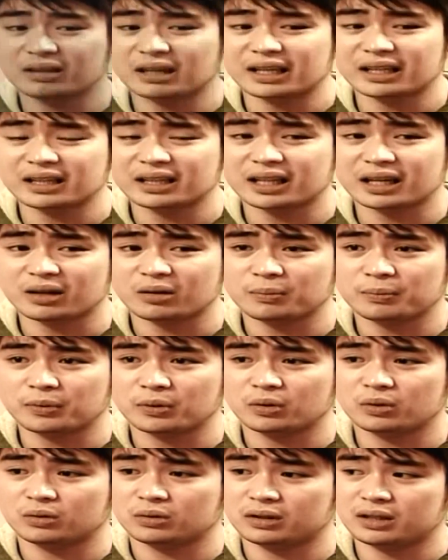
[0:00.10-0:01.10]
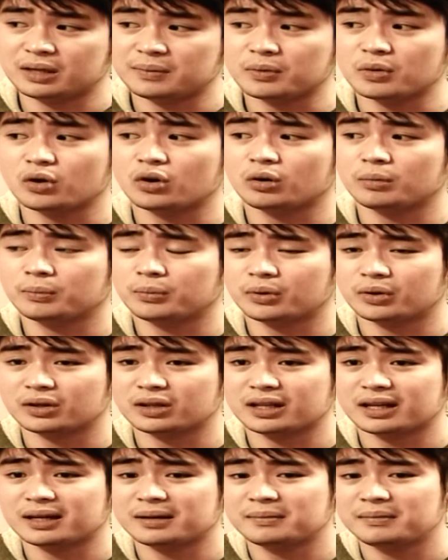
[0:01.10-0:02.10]
kanta ko po, hindi po ako
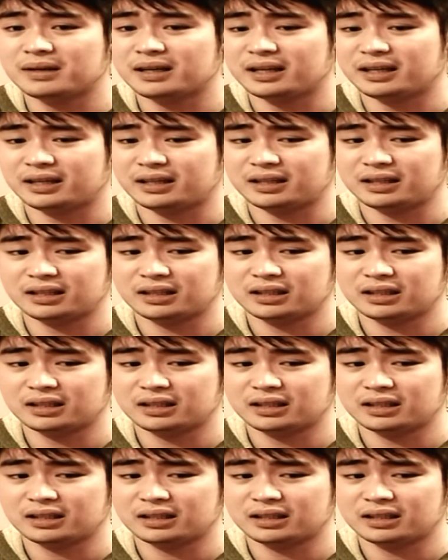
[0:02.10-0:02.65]
komportable.